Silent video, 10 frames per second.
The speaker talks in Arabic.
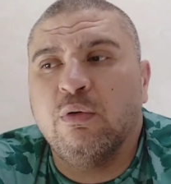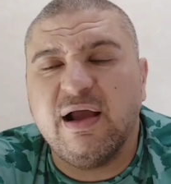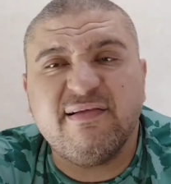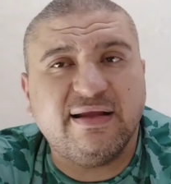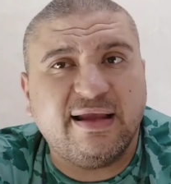
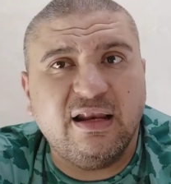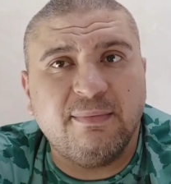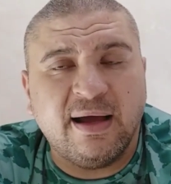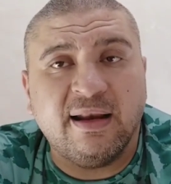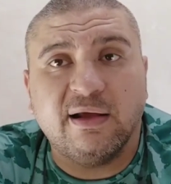وعايز
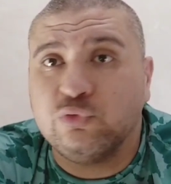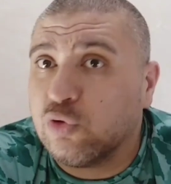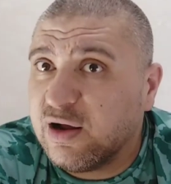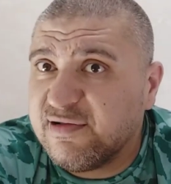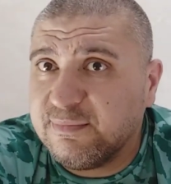تتكلم على
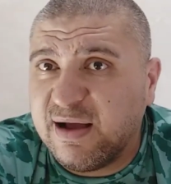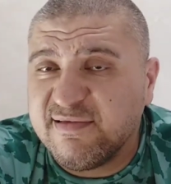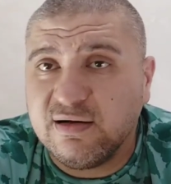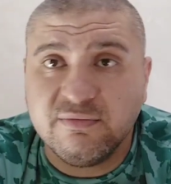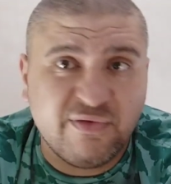دور هيثم
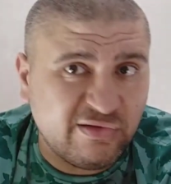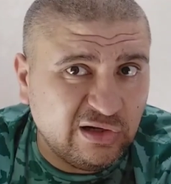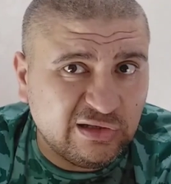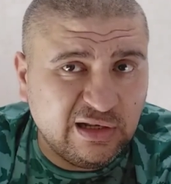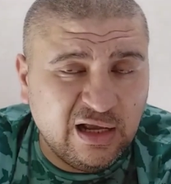حسن في
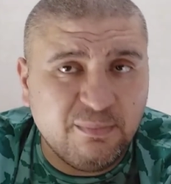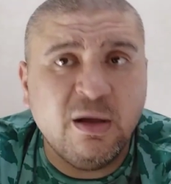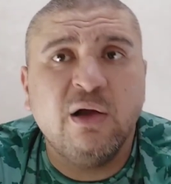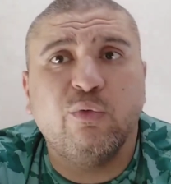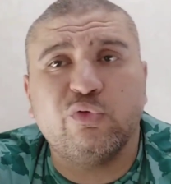صناعه اللعب
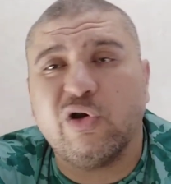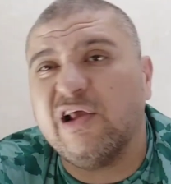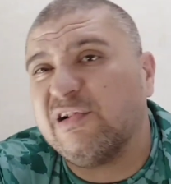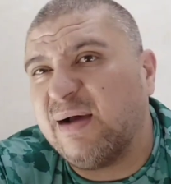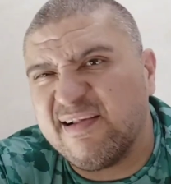ودور
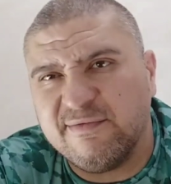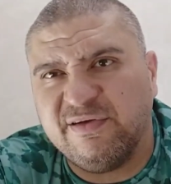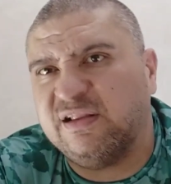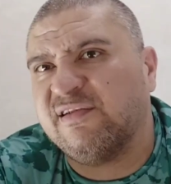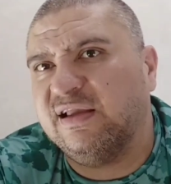هيثم حسن
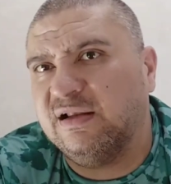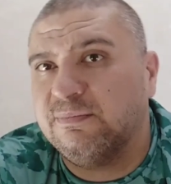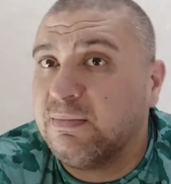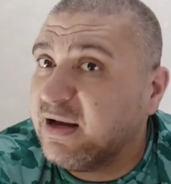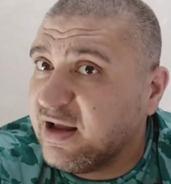في التسجيل
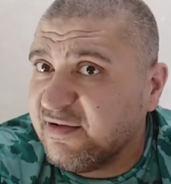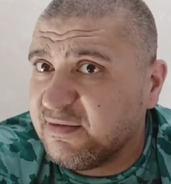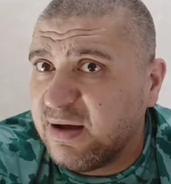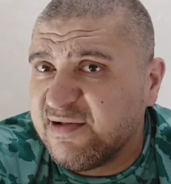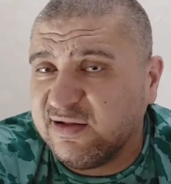بما ان
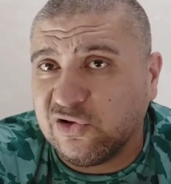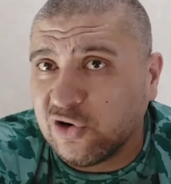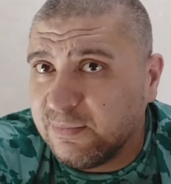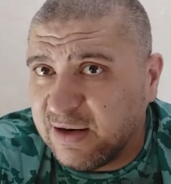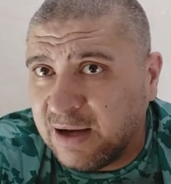هيثم حسن
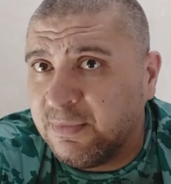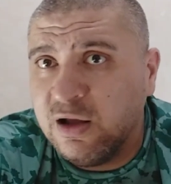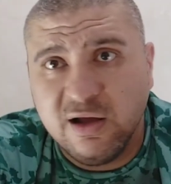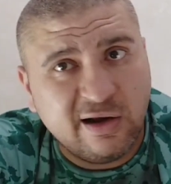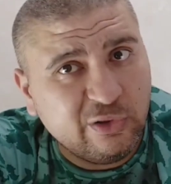راجل بيلعب
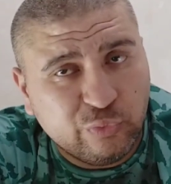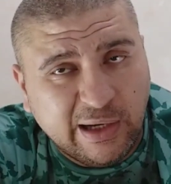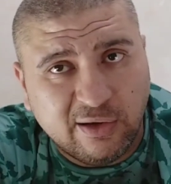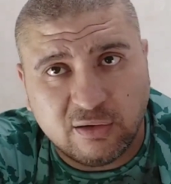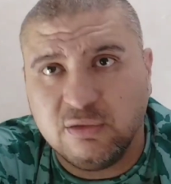رايت
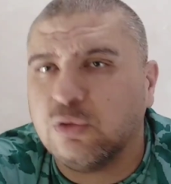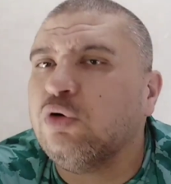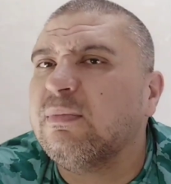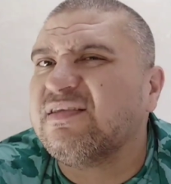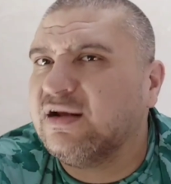وينجر
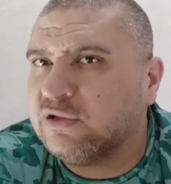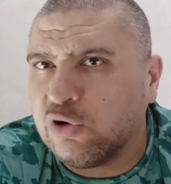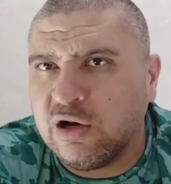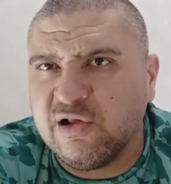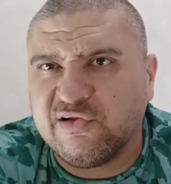روح مثلا
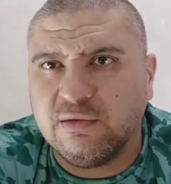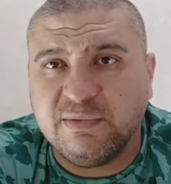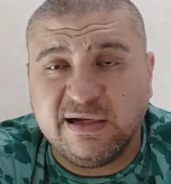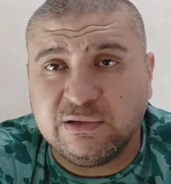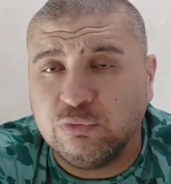دور على الاحصائيات
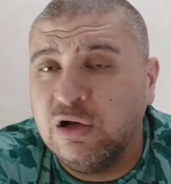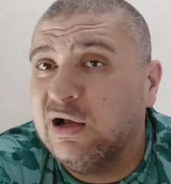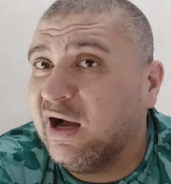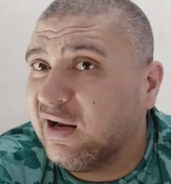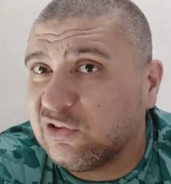بتاعته
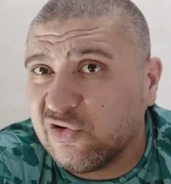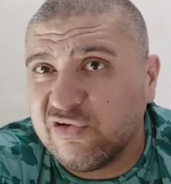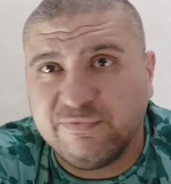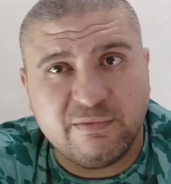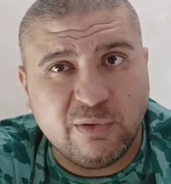على
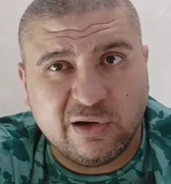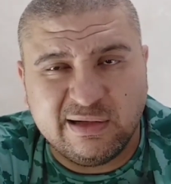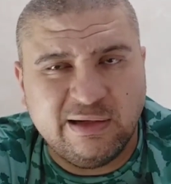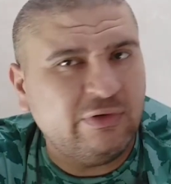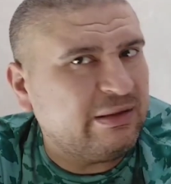ترانسفير
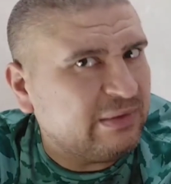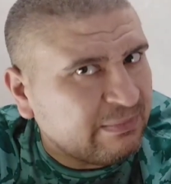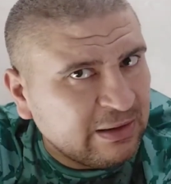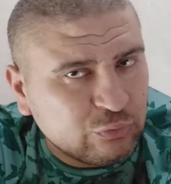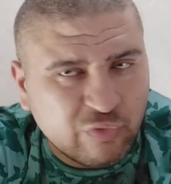ماركت لو انت ما
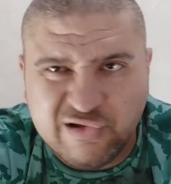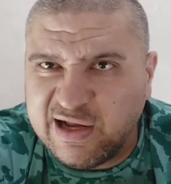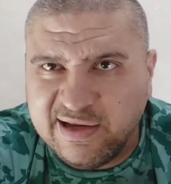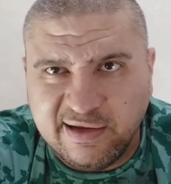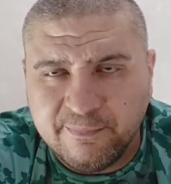تابعتهوش
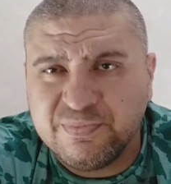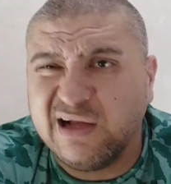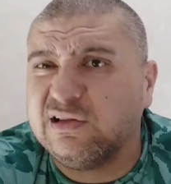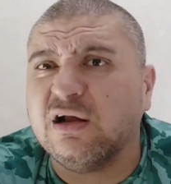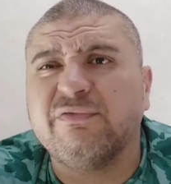زي
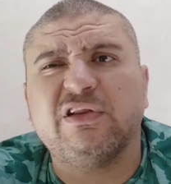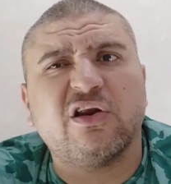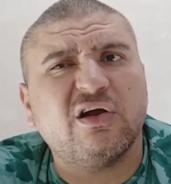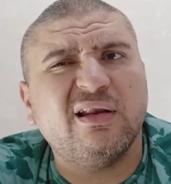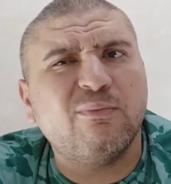هتعرف ان
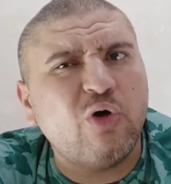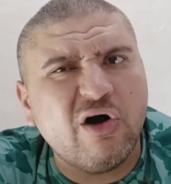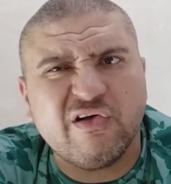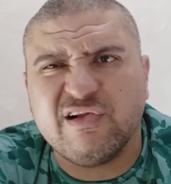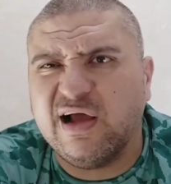الراجل لا
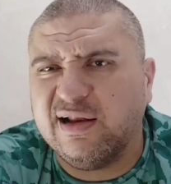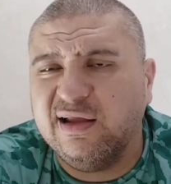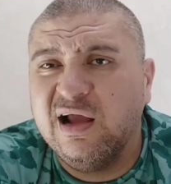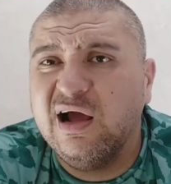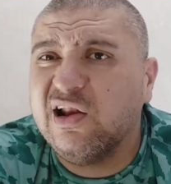مؤاخذه
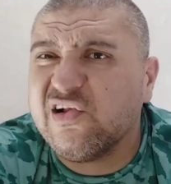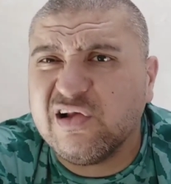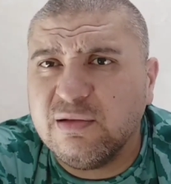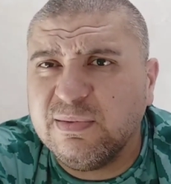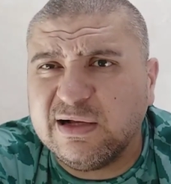يعني
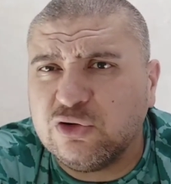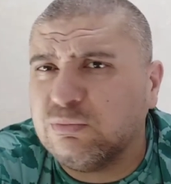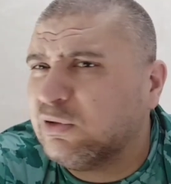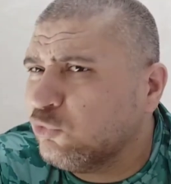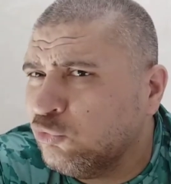الاحصائيات
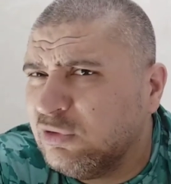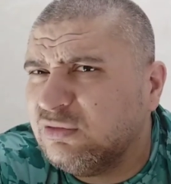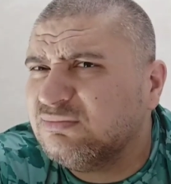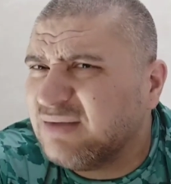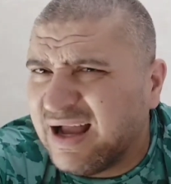بتاعته
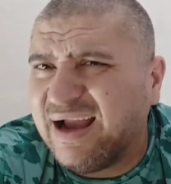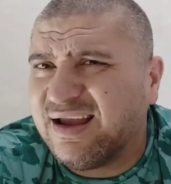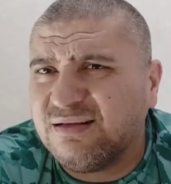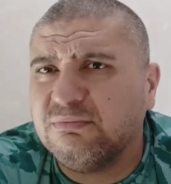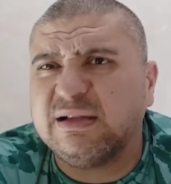بتقول
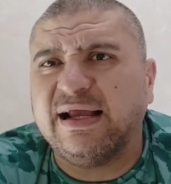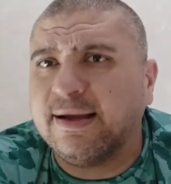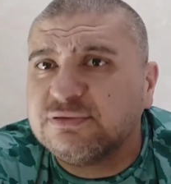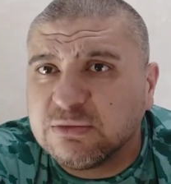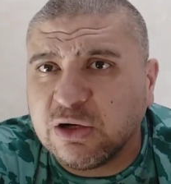حاجات ما
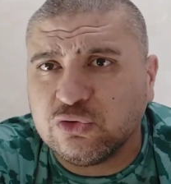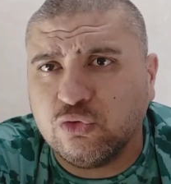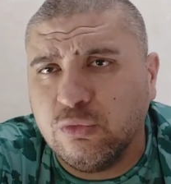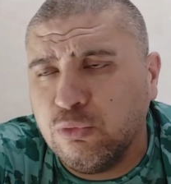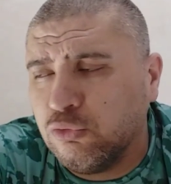تعجبش بعض
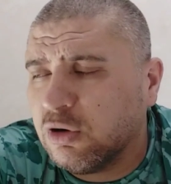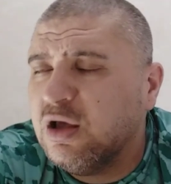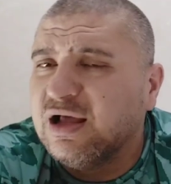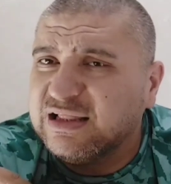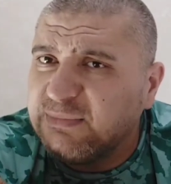الجمهور
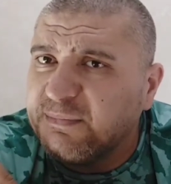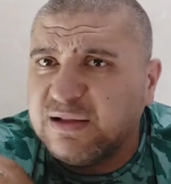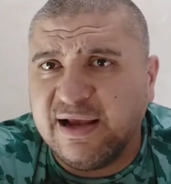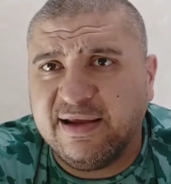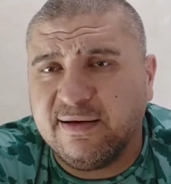ده
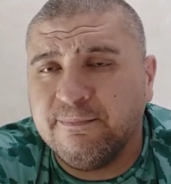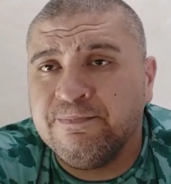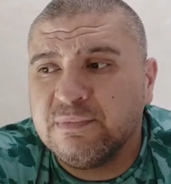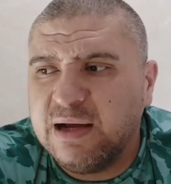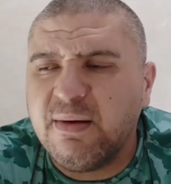مبدئيا
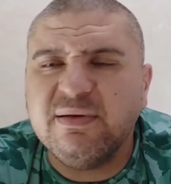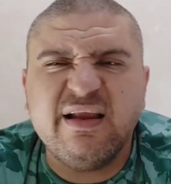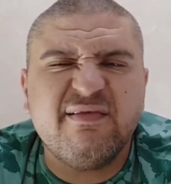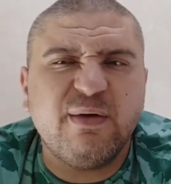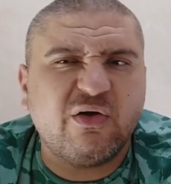اما
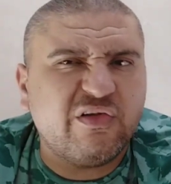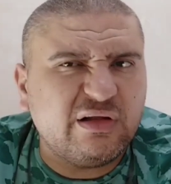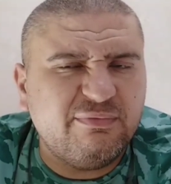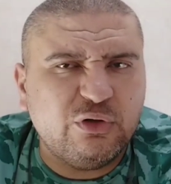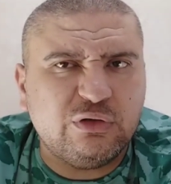بالنسبه
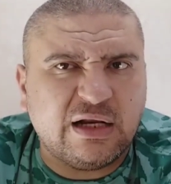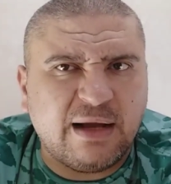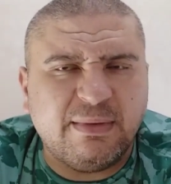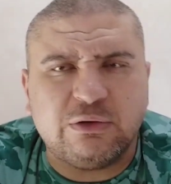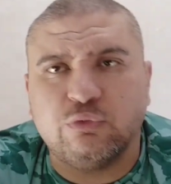لقصه الفيديو اللي
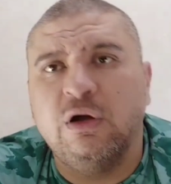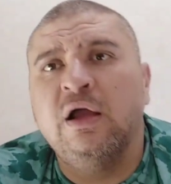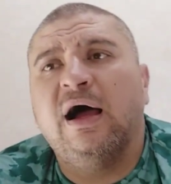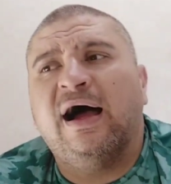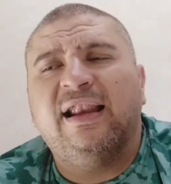انا عملته
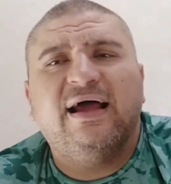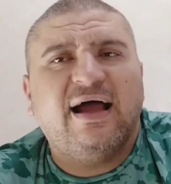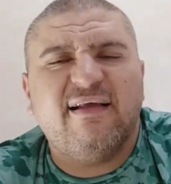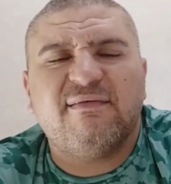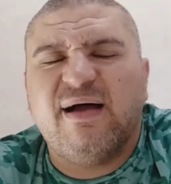على
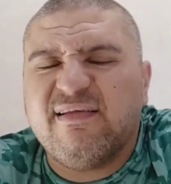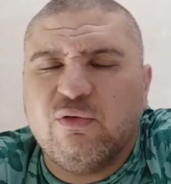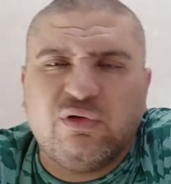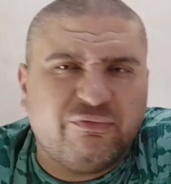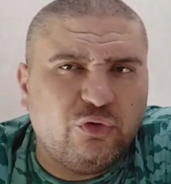هيثم
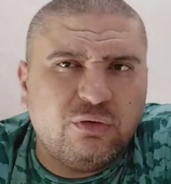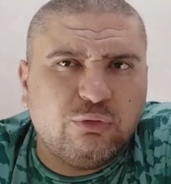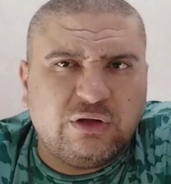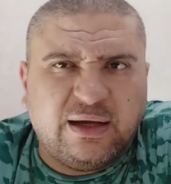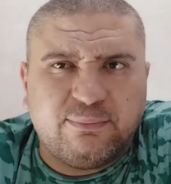حسن وتفضيل
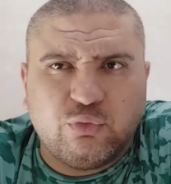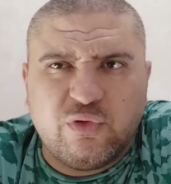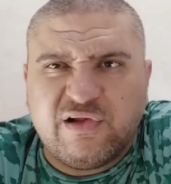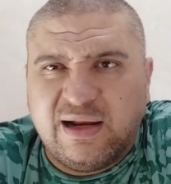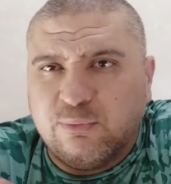منتخب
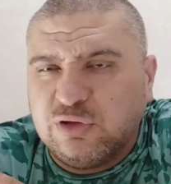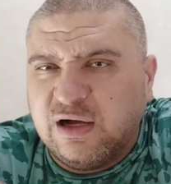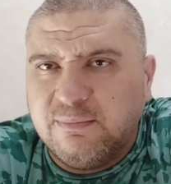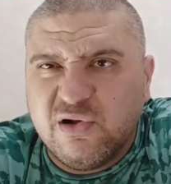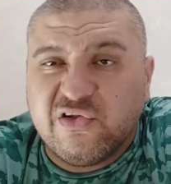تونس على
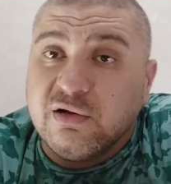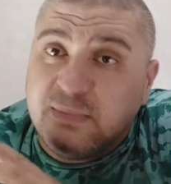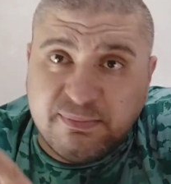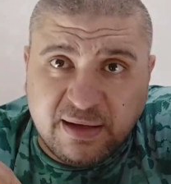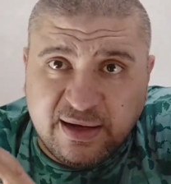منتخب مصر
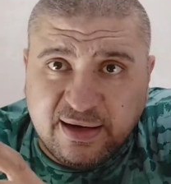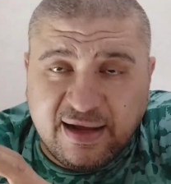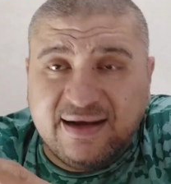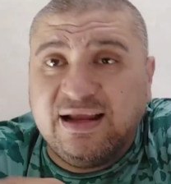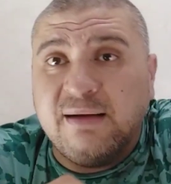مبدئيا
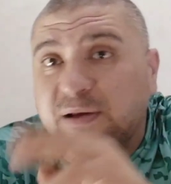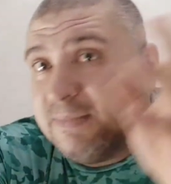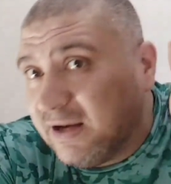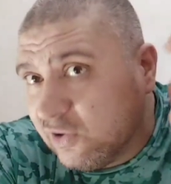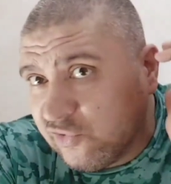يعني قبل
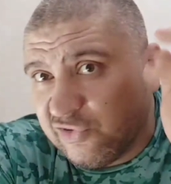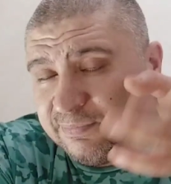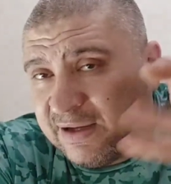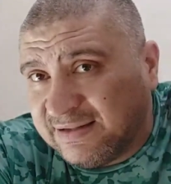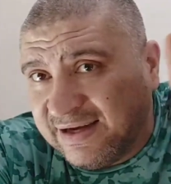ما انهي
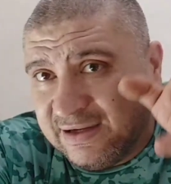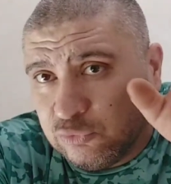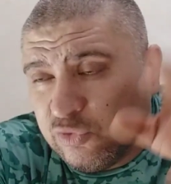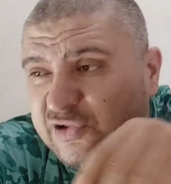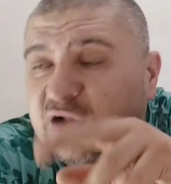القصه بتاعت
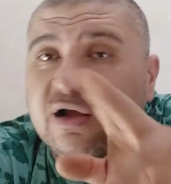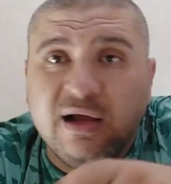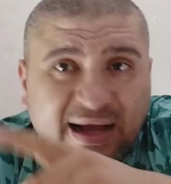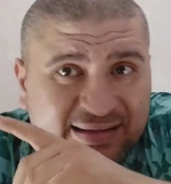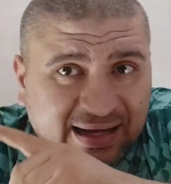احياء تونس
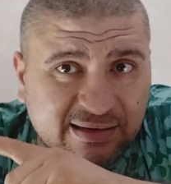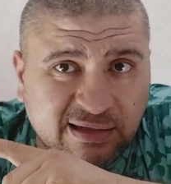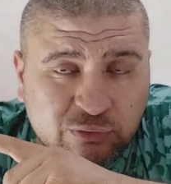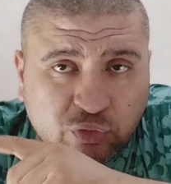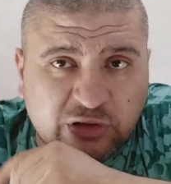
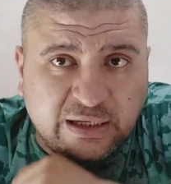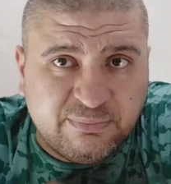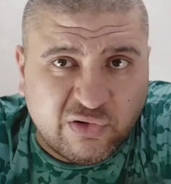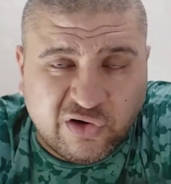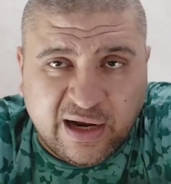اتحداك تروح
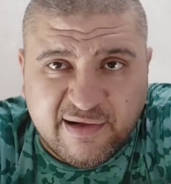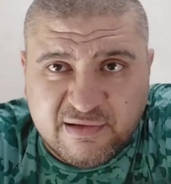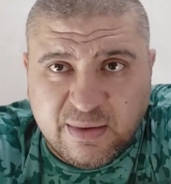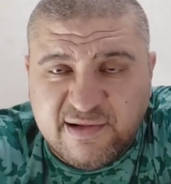تجيب تصريح هيثم